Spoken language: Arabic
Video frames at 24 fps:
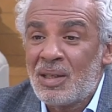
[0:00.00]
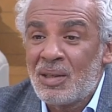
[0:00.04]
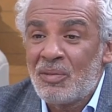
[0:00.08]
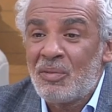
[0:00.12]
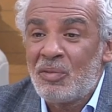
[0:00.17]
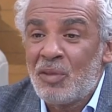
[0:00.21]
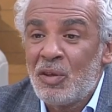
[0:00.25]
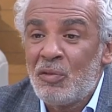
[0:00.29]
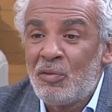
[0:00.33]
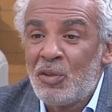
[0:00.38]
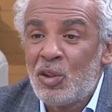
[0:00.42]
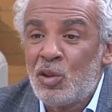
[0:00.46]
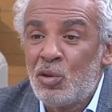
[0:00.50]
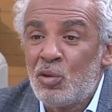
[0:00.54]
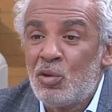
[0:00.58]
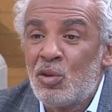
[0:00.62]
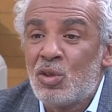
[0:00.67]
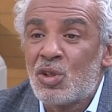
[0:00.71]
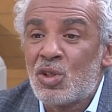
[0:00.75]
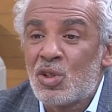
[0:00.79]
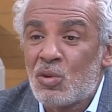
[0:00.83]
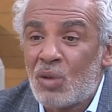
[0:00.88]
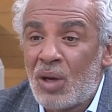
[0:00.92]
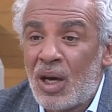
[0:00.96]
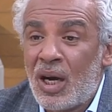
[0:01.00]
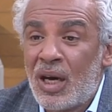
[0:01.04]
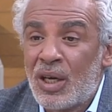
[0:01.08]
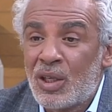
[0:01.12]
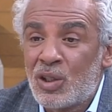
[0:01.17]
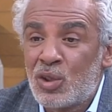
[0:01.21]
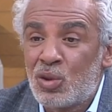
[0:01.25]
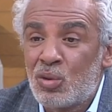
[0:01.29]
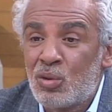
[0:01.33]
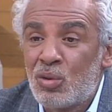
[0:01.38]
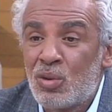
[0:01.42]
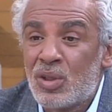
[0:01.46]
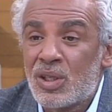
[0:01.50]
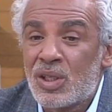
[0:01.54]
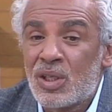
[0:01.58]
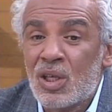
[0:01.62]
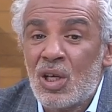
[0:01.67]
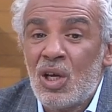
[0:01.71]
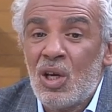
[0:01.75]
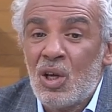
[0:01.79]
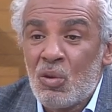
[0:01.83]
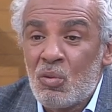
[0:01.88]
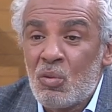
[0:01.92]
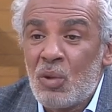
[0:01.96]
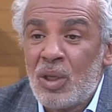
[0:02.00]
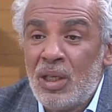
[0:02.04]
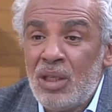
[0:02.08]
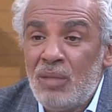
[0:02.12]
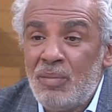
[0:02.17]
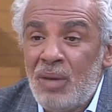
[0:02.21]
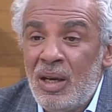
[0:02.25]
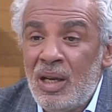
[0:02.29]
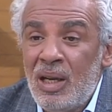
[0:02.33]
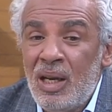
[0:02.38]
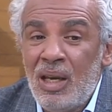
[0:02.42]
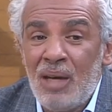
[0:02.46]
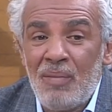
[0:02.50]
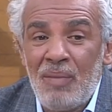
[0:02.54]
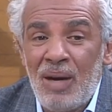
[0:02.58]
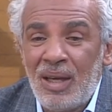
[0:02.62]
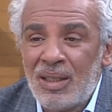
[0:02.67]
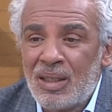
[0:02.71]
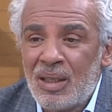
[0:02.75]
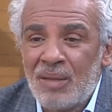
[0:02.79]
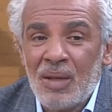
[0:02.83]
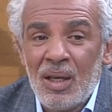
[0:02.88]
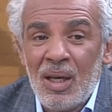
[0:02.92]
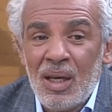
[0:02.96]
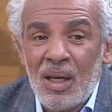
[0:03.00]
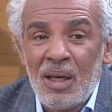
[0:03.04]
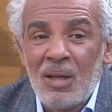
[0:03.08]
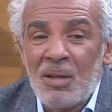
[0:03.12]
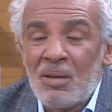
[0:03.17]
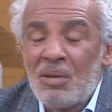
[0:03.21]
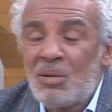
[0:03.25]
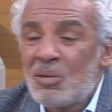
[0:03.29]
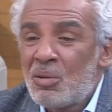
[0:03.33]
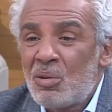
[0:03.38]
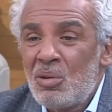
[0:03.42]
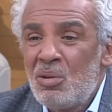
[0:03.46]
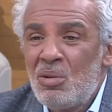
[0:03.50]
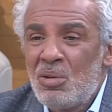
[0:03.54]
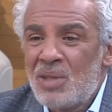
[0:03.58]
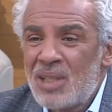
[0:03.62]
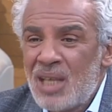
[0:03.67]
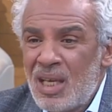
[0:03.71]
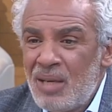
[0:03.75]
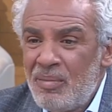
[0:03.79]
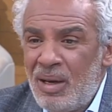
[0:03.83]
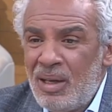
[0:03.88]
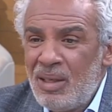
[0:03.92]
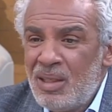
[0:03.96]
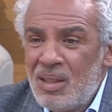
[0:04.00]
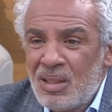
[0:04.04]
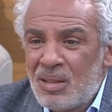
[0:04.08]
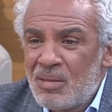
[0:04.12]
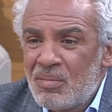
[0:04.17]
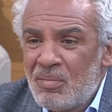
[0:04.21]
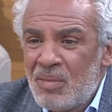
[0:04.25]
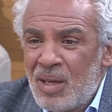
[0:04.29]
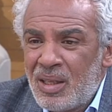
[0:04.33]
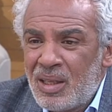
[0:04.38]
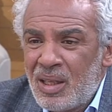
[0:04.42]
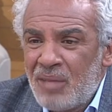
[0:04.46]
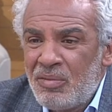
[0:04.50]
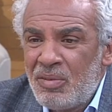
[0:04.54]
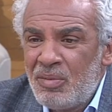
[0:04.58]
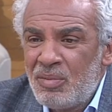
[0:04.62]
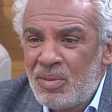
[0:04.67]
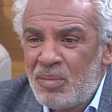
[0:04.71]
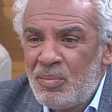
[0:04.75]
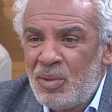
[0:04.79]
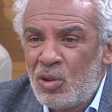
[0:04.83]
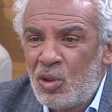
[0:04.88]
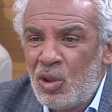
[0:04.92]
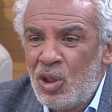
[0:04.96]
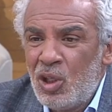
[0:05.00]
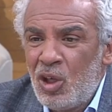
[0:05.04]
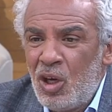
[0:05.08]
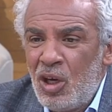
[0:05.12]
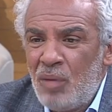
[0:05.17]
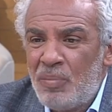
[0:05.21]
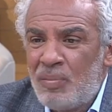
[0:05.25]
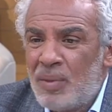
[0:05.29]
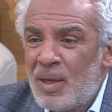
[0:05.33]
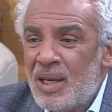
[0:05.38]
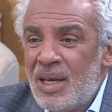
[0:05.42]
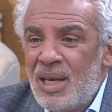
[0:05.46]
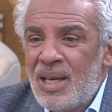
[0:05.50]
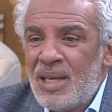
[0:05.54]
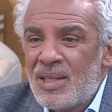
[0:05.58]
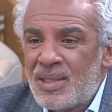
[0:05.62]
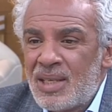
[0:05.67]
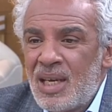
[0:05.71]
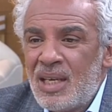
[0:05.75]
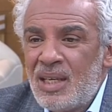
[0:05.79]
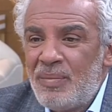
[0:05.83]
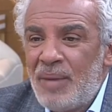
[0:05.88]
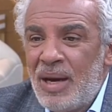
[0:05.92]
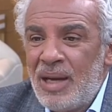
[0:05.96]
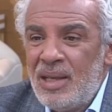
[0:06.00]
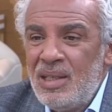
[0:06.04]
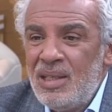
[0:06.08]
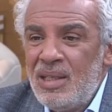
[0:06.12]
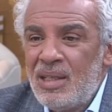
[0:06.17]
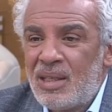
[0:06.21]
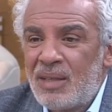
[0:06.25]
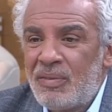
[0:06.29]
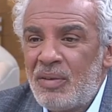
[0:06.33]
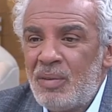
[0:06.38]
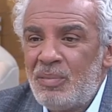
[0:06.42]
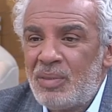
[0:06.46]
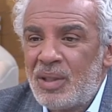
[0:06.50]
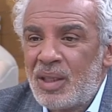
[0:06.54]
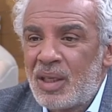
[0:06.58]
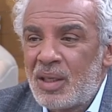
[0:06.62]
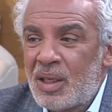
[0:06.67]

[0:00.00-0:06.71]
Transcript: في في تونس وخارج تونس ولما لا معناتها آه، نقول له سايب عليك معناتها فهمت بكل يحب سايب عليك فهمت